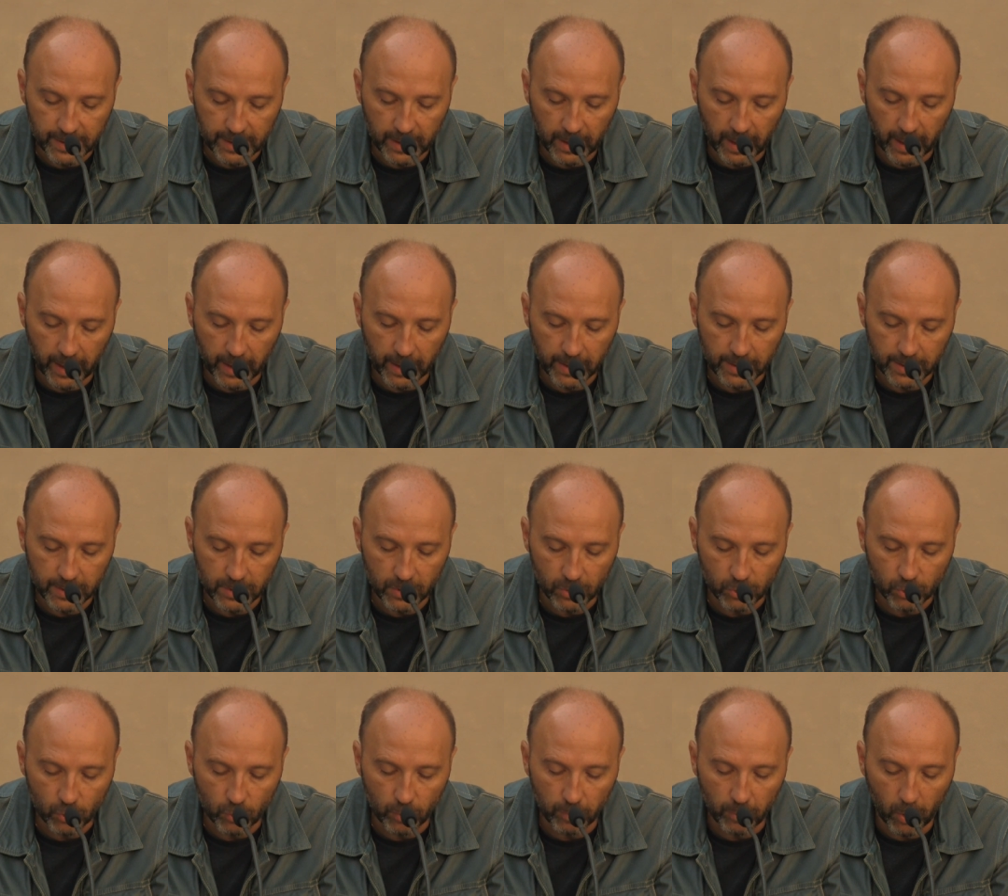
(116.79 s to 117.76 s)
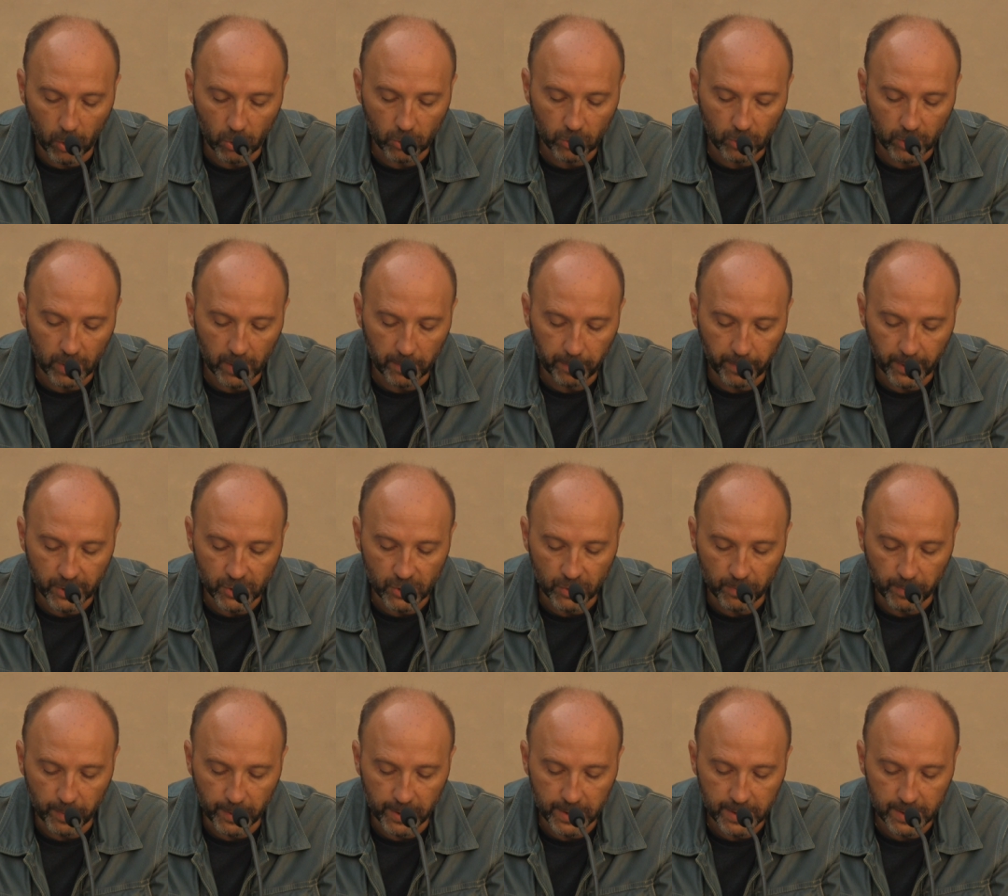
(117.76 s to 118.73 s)
silenzio sul bordo del
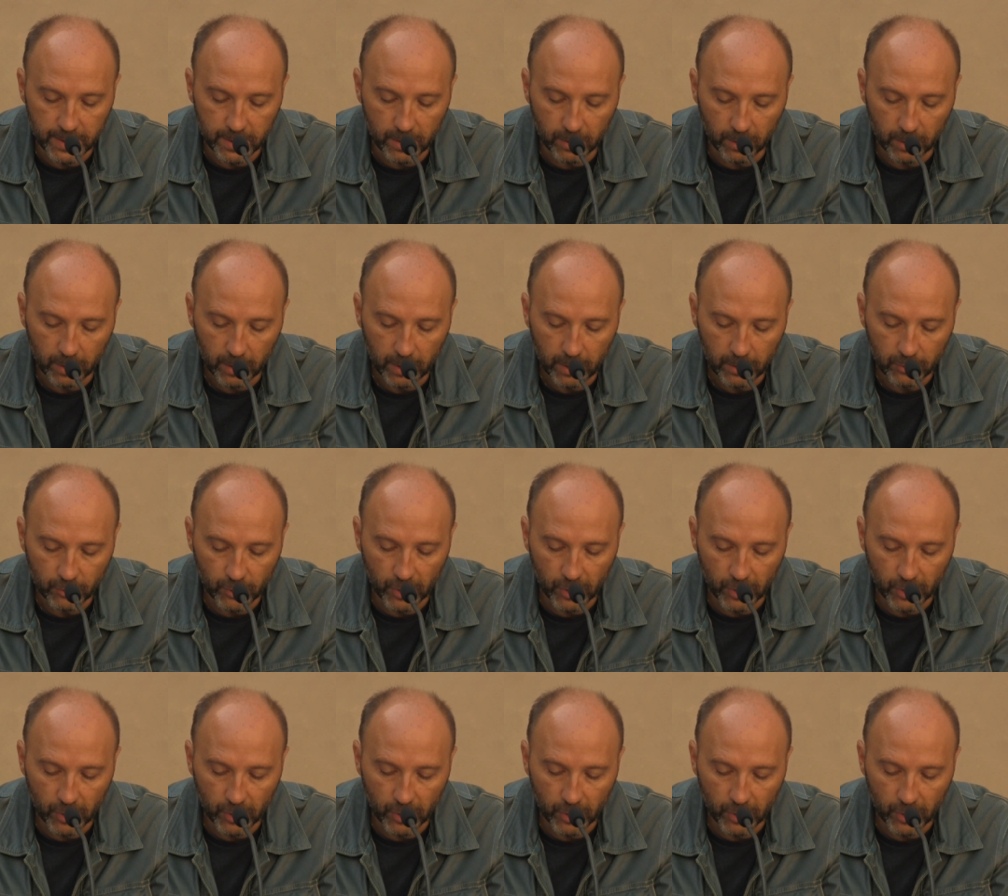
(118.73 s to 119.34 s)
precipizio,